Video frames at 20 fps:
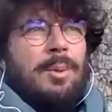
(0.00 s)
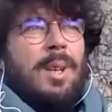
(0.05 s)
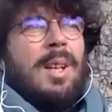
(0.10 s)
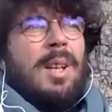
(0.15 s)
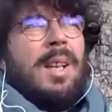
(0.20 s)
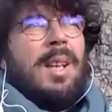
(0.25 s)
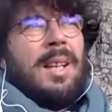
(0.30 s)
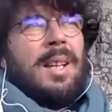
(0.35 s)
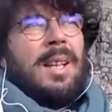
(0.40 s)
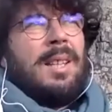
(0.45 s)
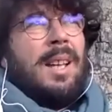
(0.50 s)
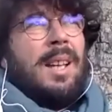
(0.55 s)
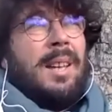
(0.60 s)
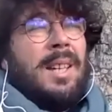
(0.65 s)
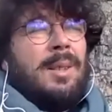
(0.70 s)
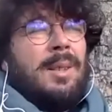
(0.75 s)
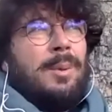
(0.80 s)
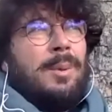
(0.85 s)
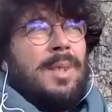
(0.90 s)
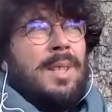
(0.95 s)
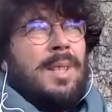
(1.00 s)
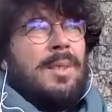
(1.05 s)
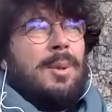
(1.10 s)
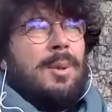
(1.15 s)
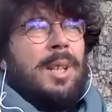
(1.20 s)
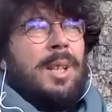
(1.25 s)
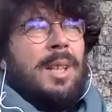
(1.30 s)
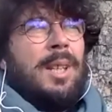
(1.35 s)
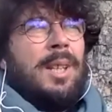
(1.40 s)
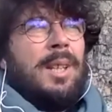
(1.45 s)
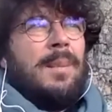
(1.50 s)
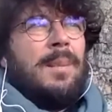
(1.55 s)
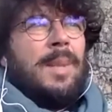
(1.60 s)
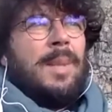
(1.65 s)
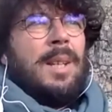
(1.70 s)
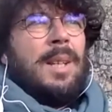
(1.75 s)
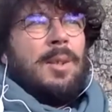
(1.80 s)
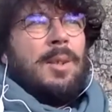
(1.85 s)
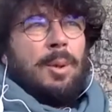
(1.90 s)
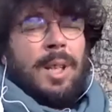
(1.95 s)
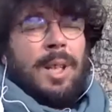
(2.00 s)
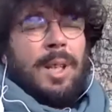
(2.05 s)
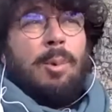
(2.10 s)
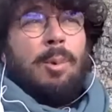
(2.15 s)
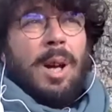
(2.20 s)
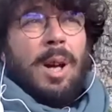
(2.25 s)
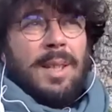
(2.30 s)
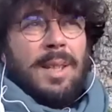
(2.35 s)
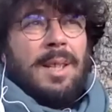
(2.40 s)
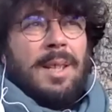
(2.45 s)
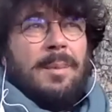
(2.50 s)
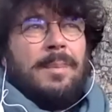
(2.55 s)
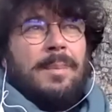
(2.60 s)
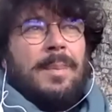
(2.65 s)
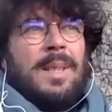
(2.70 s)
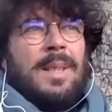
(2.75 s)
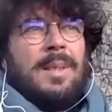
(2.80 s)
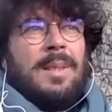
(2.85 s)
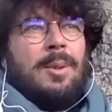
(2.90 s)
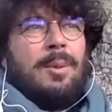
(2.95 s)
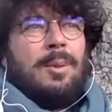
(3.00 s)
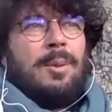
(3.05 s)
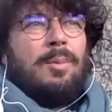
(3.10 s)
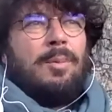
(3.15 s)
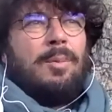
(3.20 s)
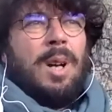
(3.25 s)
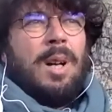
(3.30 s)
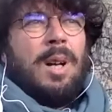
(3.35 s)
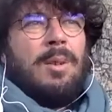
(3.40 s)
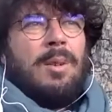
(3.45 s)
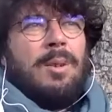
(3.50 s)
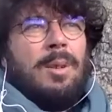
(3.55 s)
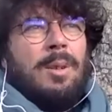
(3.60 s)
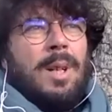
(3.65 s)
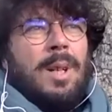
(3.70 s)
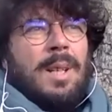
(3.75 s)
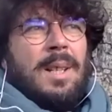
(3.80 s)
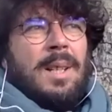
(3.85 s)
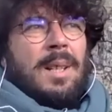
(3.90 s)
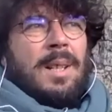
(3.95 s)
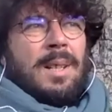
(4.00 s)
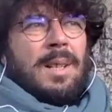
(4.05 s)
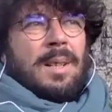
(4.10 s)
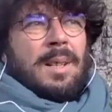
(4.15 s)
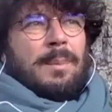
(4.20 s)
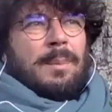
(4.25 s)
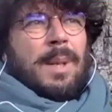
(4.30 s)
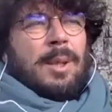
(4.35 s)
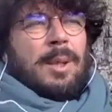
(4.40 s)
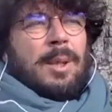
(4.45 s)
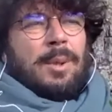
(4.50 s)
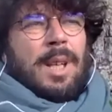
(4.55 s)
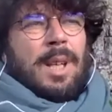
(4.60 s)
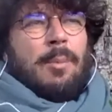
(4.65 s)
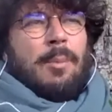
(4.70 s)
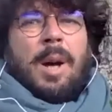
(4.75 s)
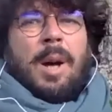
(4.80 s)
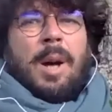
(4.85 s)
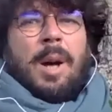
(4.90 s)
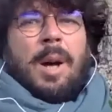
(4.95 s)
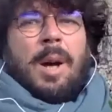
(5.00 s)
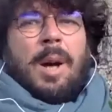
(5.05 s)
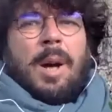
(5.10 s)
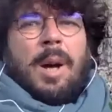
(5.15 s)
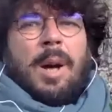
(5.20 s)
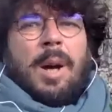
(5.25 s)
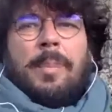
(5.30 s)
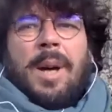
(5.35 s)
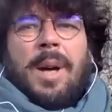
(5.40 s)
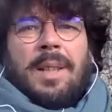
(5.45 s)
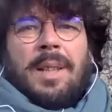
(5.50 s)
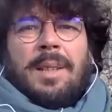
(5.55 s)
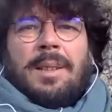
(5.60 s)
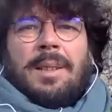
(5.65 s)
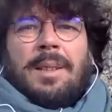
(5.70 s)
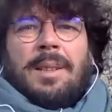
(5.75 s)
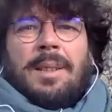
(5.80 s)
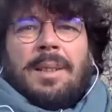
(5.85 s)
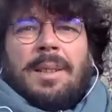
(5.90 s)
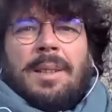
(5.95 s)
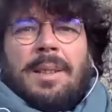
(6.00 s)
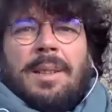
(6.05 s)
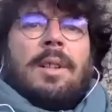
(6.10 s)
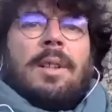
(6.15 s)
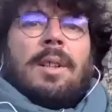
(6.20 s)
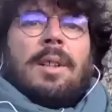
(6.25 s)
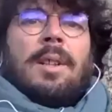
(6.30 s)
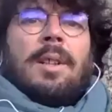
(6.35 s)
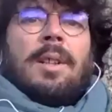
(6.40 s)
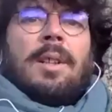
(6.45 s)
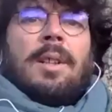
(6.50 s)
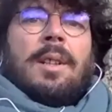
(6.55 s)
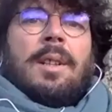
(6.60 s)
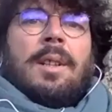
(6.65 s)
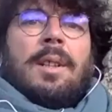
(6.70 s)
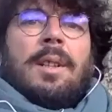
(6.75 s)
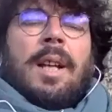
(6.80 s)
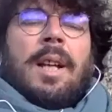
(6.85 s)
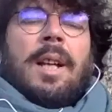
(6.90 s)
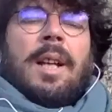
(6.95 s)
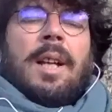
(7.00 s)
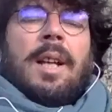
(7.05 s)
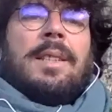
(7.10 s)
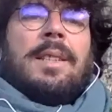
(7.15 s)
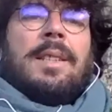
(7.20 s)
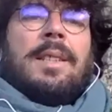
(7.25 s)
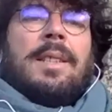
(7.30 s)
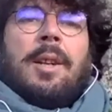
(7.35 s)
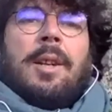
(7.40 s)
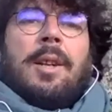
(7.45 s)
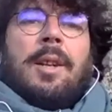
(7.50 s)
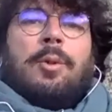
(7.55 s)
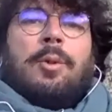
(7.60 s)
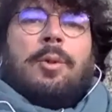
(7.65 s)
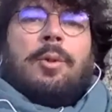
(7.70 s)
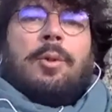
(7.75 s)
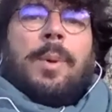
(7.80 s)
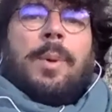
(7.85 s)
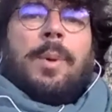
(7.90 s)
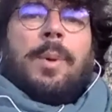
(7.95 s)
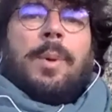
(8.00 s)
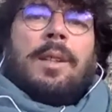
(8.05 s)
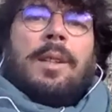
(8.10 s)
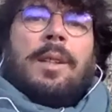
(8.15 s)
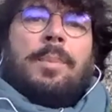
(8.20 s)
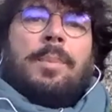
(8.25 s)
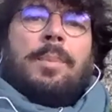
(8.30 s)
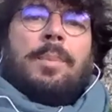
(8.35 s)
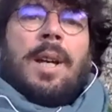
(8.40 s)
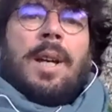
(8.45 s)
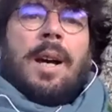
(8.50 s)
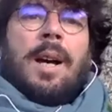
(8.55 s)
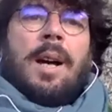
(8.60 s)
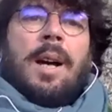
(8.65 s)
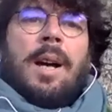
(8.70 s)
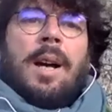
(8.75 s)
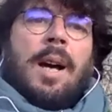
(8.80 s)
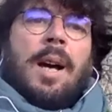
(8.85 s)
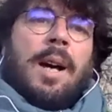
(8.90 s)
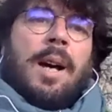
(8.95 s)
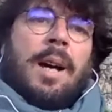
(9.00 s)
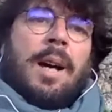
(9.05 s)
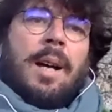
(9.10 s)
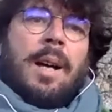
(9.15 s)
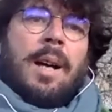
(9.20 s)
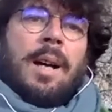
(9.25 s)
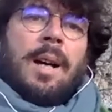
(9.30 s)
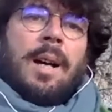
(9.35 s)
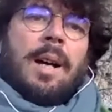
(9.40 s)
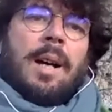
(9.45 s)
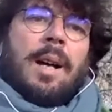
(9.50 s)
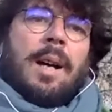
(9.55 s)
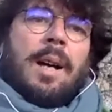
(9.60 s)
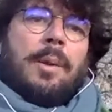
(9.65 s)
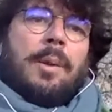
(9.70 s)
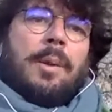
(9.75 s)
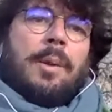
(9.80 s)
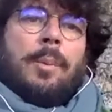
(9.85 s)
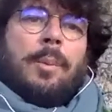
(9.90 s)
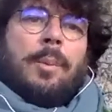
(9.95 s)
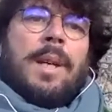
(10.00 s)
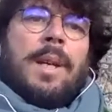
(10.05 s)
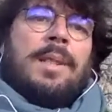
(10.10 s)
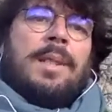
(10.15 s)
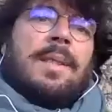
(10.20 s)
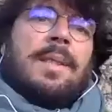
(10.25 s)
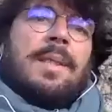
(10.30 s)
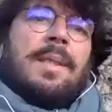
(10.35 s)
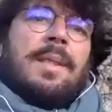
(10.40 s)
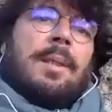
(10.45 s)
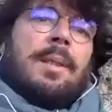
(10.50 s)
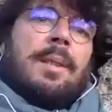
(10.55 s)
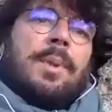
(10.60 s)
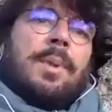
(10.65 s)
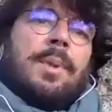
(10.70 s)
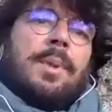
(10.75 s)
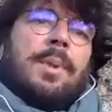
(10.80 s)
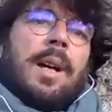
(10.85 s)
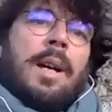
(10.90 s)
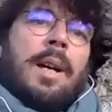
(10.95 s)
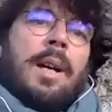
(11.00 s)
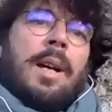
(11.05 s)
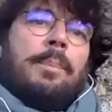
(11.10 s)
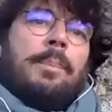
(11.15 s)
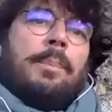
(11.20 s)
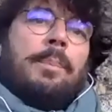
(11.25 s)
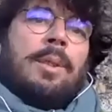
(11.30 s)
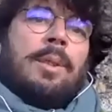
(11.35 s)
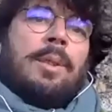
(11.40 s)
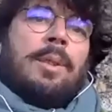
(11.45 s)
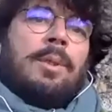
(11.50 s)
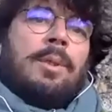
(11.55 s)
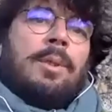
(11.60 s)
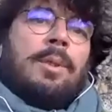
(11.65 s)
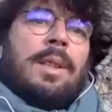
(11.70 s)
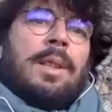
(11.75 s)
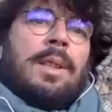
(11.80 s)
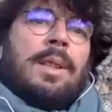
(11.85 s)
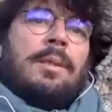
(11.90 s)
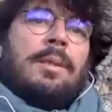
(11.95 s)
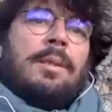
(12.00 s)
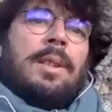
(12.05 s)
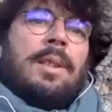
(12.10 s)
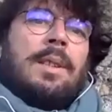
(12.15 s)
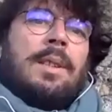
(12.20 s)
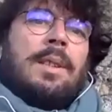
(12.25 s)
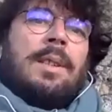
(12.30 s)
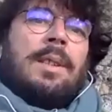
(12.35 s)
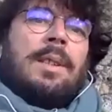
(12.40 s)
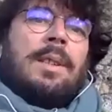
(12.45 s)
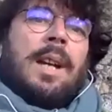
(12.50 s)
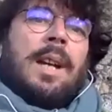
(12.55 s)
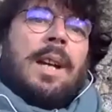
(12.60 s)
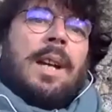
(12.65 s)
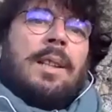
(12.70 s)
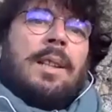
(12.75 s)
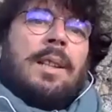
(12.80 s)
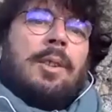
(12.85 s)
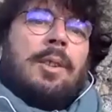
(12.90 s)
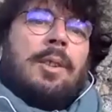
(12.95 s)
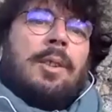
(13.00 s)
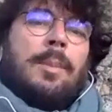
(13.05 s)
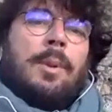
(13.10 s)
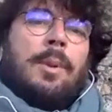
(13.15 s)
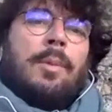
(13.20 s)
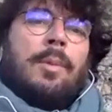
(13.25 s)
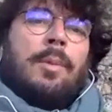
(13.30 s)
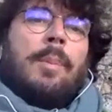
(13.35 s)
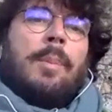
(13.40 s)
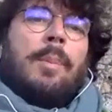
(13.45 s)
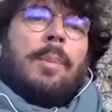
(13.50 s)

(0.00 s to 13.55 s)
Un travail aussi sur les, sur les loyers, parce qu'on voit, bah, notamment à Paris, hein, des gens qui sont obligés d'aller à l'extérieur de Paris et puis à, urbaniser, puis à bétonner des, terres agricoles. Mais on ne le voit pas